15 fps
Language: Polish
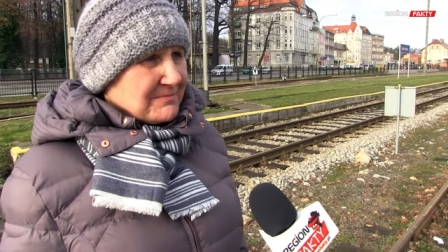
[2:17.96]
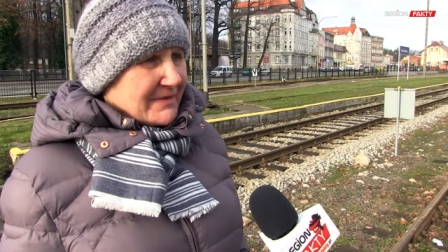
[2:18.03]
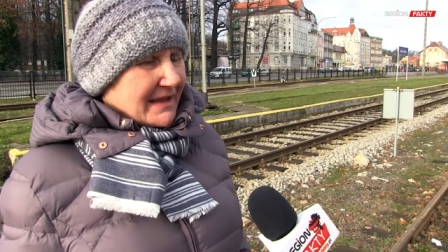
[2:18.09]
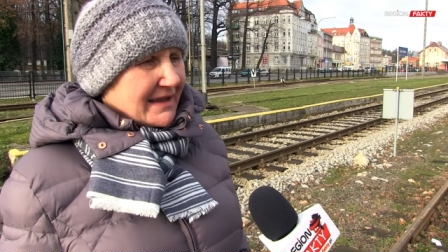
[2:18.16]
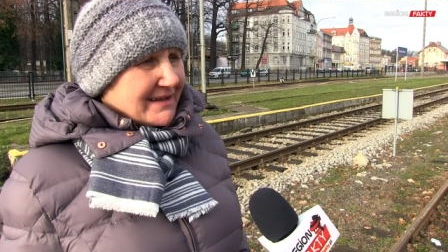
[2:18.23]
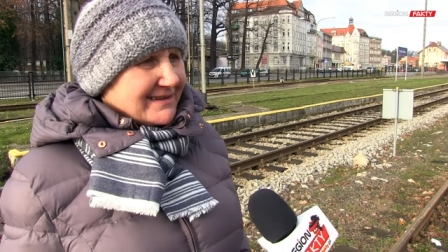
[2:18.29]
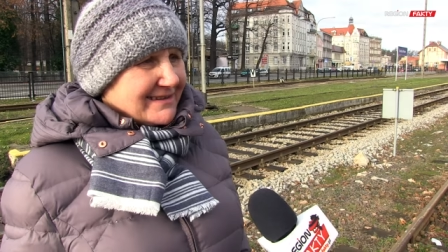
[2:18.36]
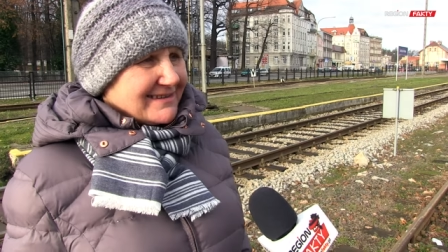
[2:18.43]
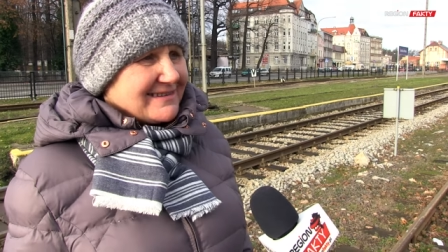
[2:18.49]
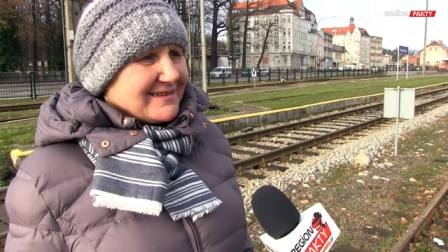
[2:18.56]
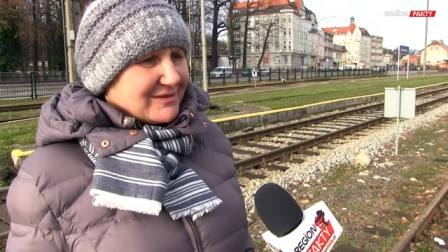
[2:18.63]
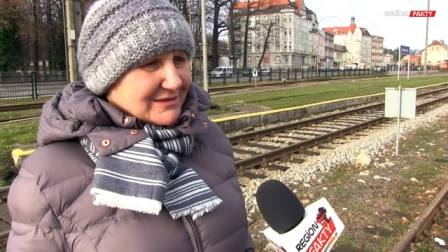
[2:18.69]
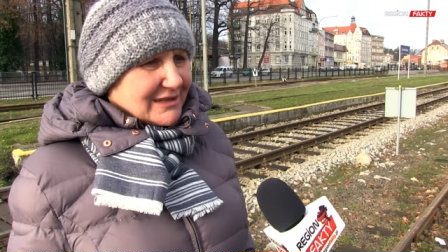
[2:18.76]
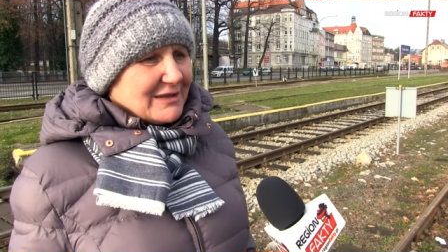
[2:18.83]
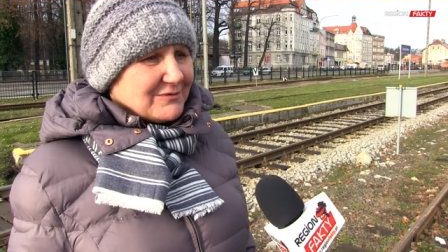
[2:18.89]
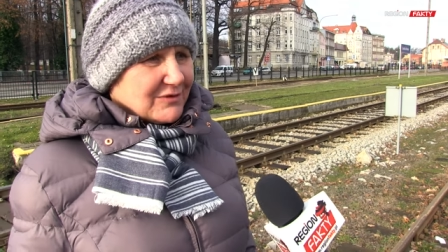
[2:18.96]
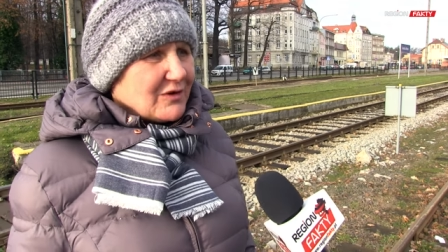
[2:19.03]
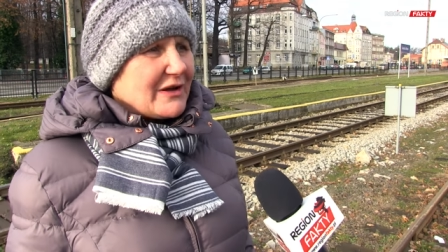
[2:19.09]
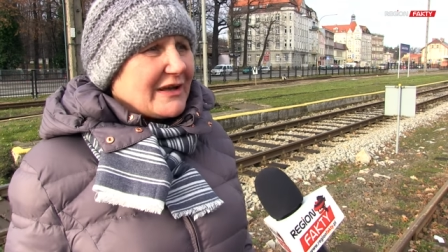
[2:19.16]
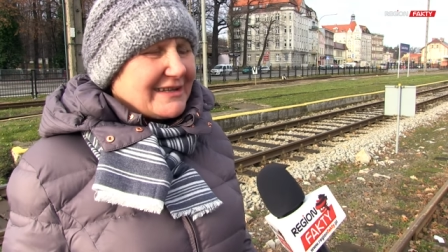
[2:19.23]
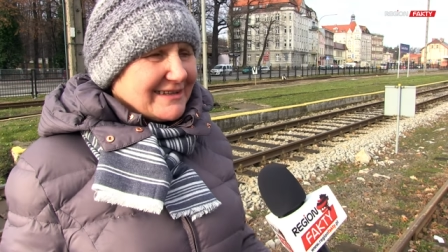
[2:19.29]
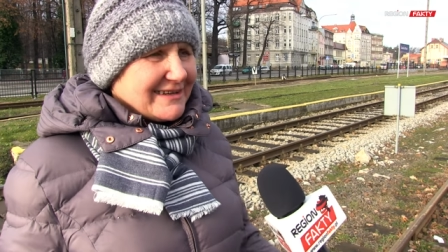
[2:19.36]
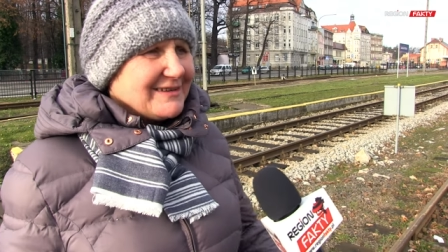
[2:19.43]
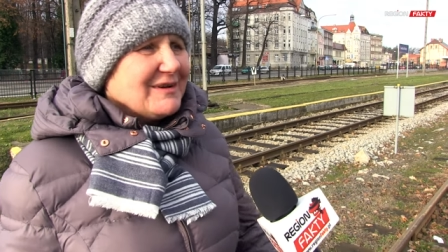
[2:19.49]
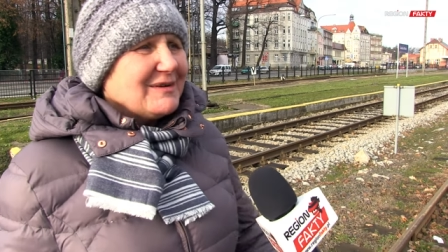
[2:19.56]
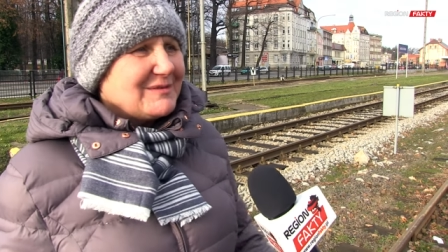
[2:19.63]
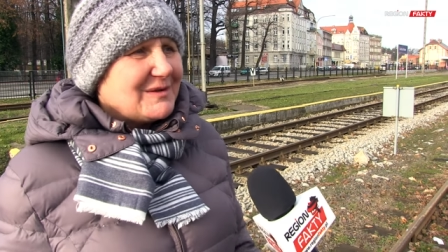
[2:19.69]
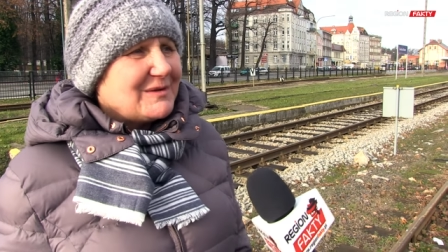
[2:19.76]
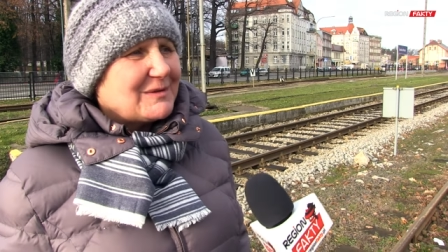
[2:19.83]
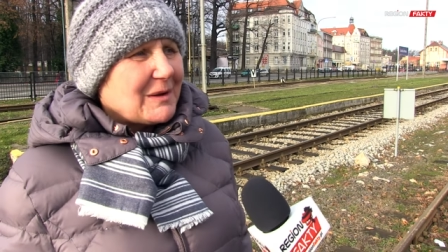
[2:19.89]
O stan wojenny. O stan wojenny. A no,
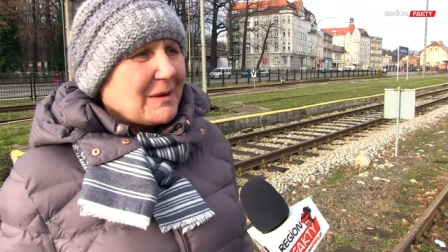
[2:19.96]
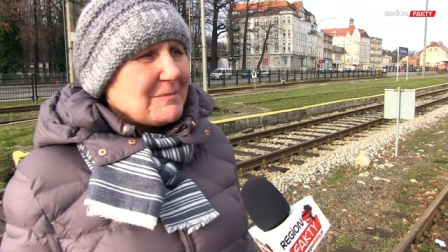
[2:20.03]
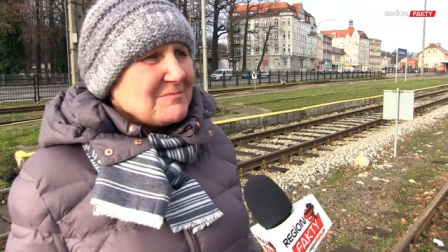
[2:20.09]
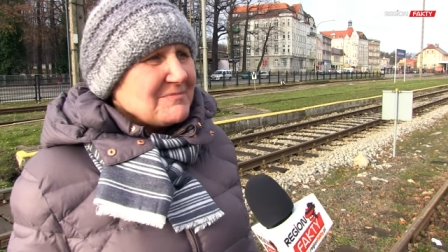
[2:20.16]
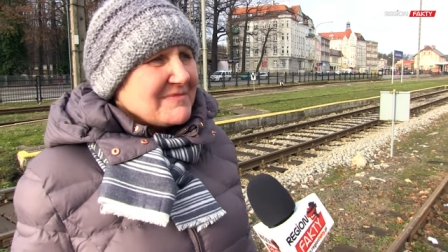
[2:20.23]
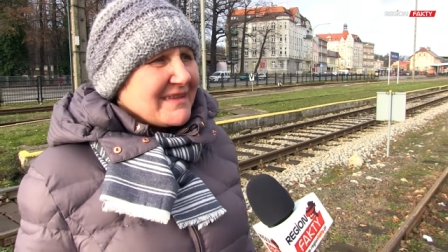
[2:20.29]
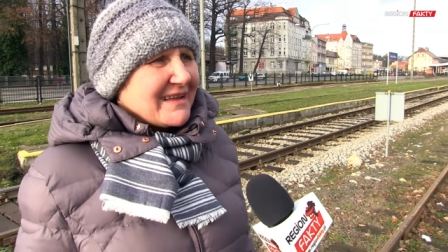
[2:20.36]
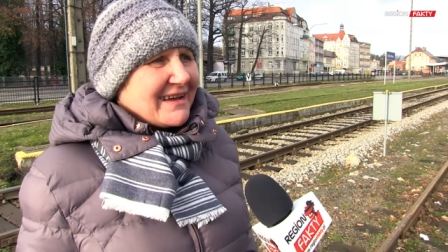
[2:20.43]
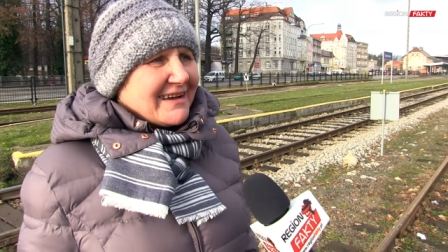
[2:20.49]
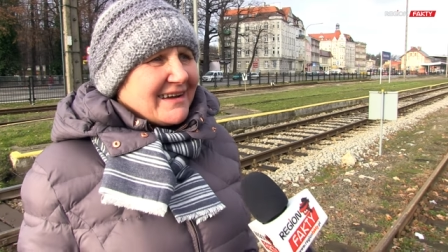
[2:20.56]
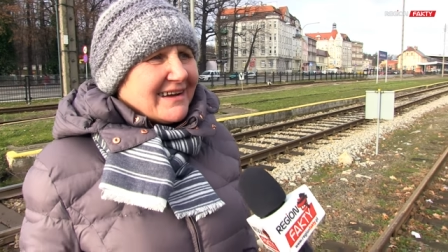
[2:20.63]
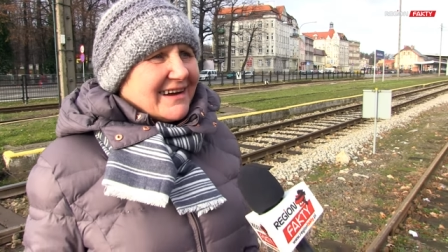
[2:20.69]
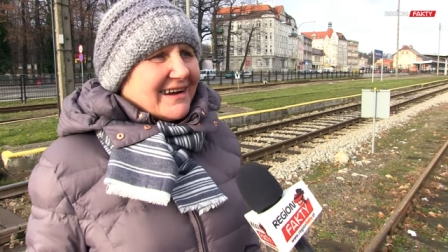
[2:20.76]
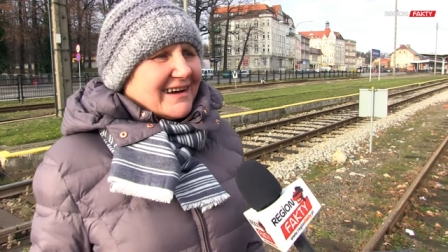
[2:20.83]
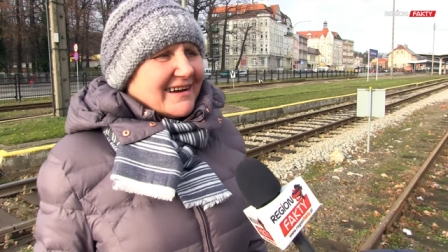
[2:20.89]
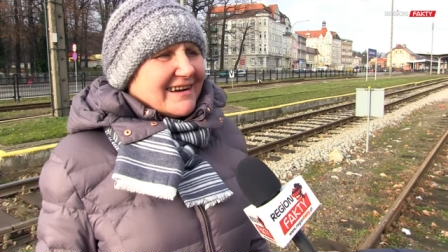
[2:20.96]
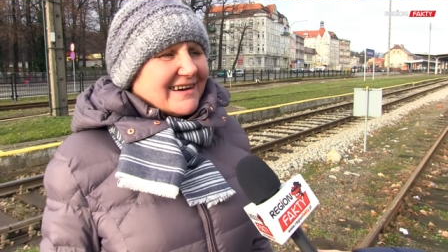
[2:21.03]
pamięta no, Pani ten dzień?